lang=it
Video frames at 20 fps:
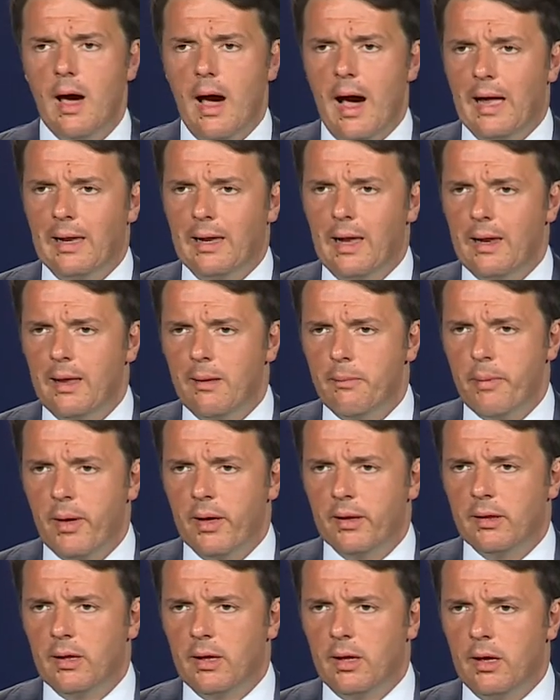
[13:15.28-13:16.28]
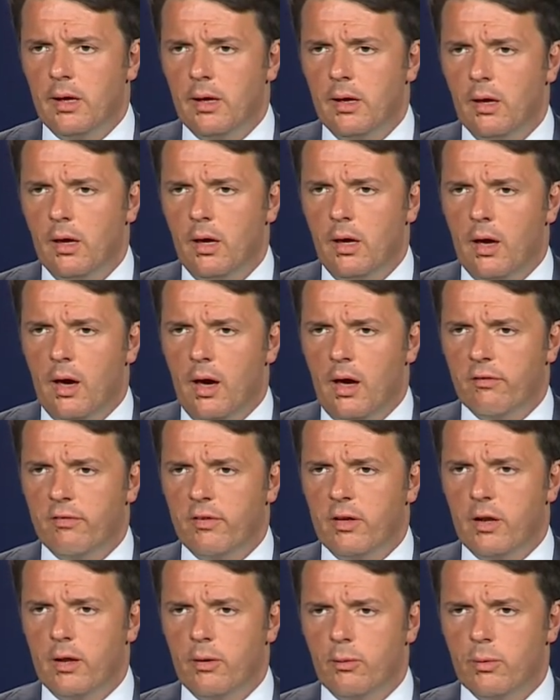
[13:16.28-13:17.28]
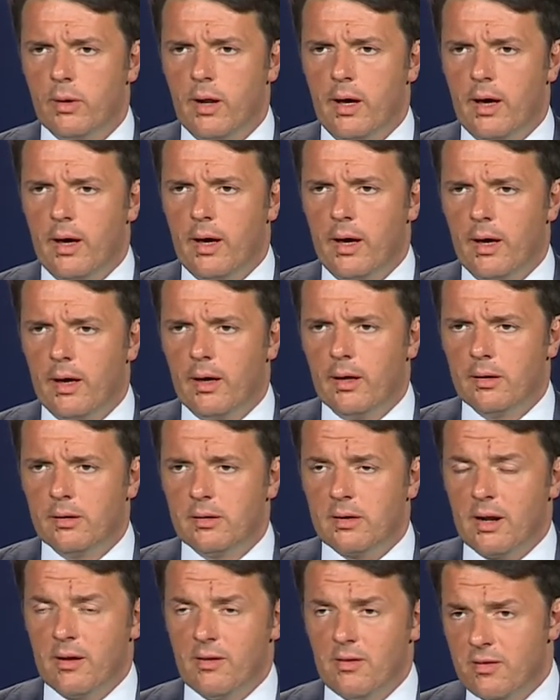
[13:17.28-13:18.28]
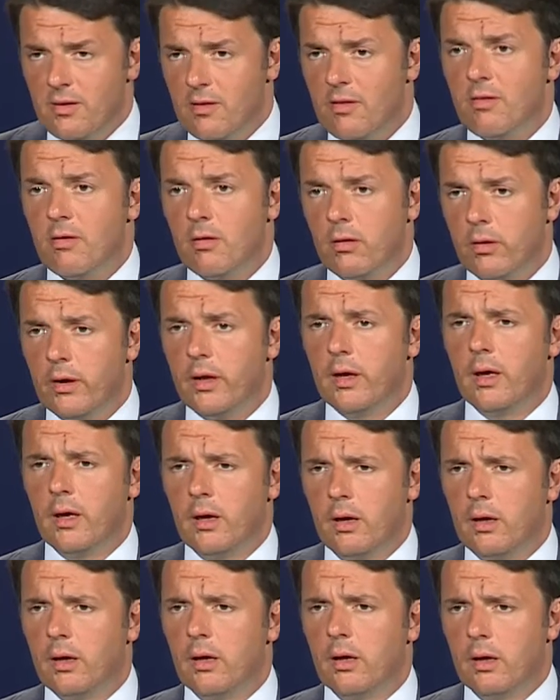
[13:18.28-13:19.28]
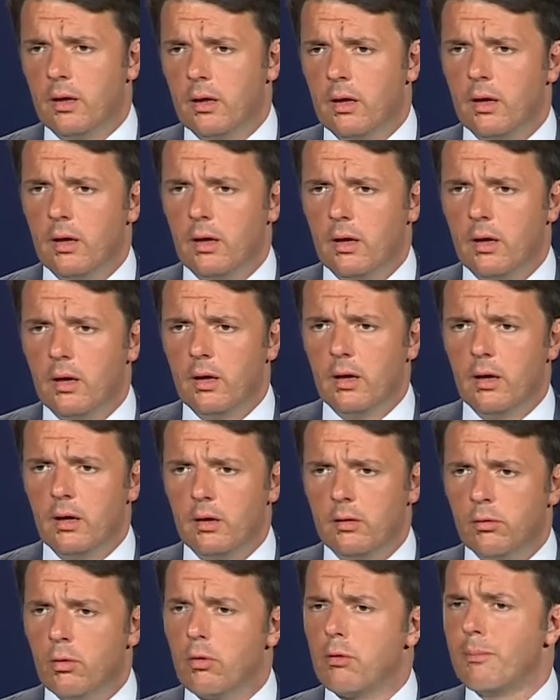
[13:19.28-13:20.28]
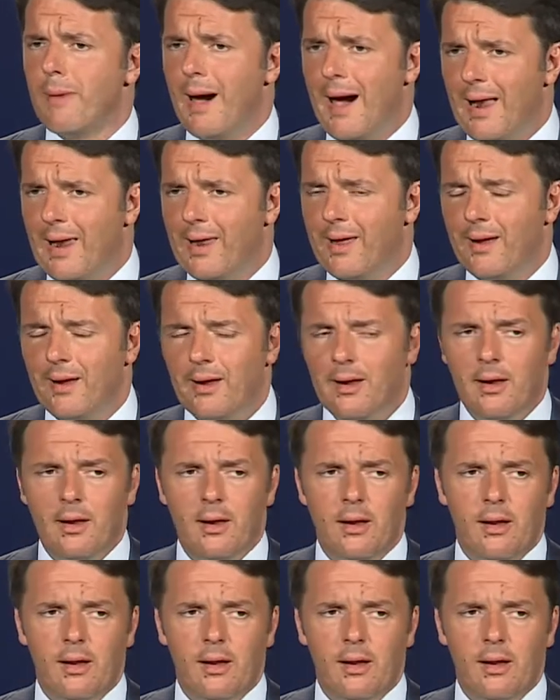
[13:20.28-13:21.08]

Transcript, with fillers: alla Libia di avere una transizione eh, normale.